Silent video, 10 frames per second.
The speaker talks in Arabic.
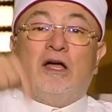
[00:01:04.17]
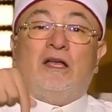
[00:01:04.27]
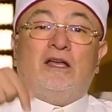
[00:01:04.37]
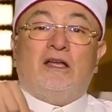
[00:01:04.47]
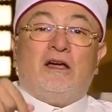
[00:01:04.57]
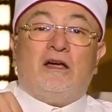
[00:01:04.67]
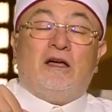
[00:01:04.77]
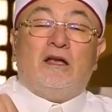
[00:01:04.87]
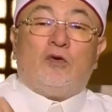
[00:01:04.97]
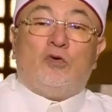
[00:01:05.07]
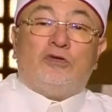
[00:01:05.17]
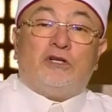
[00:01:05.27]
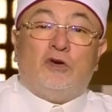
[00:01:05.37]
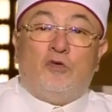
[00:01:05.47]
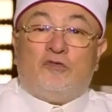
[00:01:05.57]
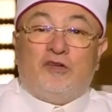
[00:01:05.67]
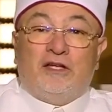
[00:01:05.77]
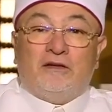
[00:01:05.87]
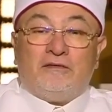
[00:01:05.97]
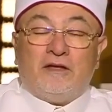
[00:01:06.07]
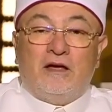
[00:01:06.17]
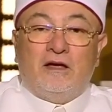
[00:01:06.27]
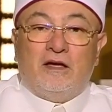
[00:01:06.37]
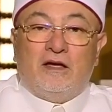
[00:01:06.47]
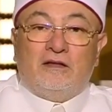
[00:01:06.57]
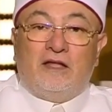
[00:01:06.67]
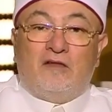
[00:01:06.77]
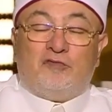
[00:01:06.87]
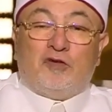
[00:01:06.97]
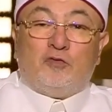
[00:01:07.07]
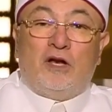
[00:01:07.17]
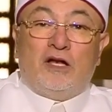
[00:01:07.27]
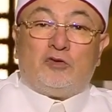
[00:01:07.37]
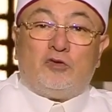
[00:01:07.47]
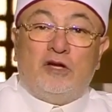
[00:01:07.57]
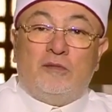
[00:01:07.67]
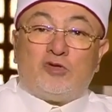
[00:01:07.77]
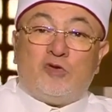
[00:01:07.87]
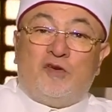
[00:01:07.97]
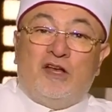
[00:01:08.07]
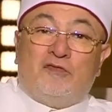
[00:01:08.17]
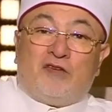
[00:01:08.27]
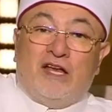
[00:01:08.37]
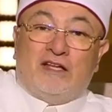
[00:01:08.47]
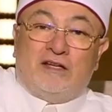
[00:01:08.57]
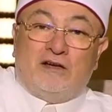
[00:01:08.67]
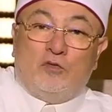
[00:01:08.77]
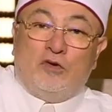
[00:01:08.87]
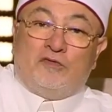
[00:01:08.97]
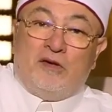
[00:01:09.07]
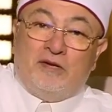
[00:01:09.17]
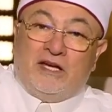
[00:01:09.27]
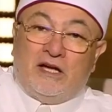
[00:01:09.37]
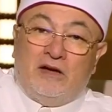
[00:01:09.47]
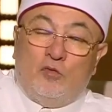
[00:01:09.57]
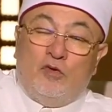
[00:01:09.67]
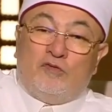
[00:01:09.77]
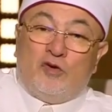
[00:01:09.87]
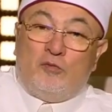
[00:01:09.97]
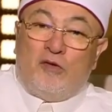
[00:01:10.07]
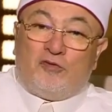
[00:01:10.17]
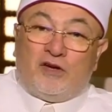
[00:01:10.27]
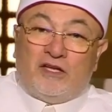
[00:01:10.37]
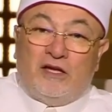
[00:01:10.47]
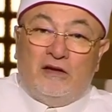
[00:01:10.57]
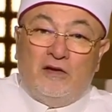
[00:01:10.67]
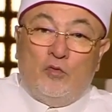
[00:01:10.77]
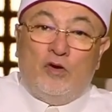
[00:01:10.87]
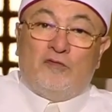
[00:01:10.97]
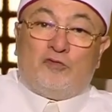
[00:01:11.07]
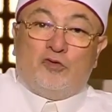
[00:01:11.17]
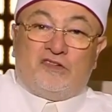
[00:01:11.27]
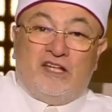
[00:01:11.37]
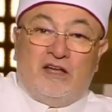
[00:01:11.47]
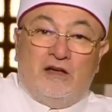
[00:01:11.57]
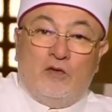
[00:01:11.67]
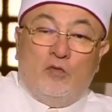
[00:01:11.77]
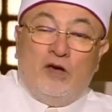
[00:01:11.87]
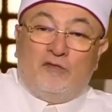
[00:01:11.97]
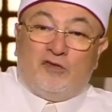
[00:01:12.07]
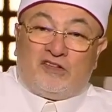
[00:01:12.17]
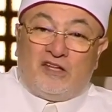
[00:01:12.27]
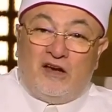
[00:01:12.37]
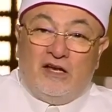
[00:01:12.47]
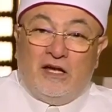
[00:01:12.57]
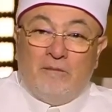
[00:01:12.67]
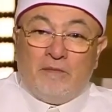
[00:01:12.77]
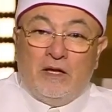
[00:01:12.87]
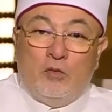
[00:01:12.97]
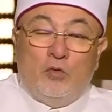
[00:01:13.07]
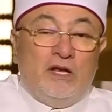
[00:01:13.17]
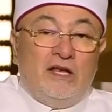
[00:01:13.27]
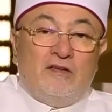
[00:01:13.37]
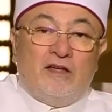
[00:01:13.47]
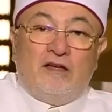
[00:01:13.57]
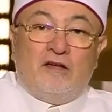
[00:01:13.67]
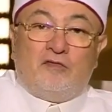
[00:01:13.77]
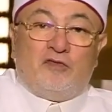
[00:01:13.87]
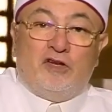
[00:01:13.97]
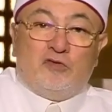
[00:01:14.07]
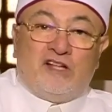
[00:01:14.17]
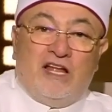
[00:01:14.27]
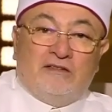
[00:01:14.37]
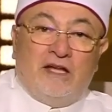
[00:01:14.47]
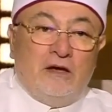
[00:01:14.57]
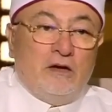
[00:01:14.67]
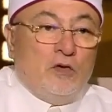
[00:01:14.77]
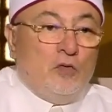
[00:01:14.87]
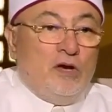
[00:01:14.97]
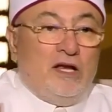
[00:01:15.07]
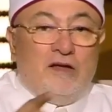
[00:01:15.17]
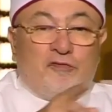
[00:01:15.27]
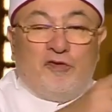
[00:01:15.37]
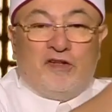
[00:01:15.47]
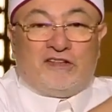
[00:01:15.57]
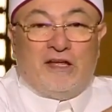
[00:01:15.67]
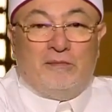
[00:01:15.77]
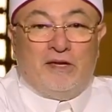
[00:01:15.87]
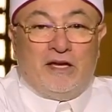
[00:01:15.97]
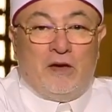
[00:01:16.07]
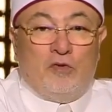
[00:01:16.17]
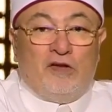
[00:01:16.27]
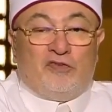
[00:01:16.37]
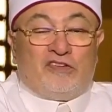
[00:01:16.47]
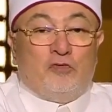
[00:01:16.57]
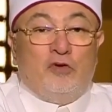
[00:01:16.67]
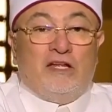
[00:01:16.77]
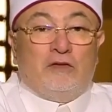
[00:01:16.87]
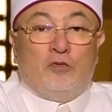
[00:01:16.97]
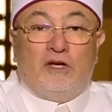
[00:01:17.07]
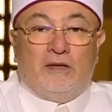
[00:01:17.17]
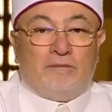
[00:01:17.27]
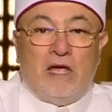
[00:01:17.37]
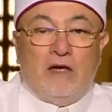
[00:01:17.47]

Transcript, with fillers: اهل القطر اللي هو فيه ده الفتوى الالكترونيه بيشوفها اللي في كندا واللي في امريكا واللي في جنوب افريقيا واللي في روسيا واللي في استراليا واللي في نيوزيلندا واللي في سيبيريا واللي في السويد واللي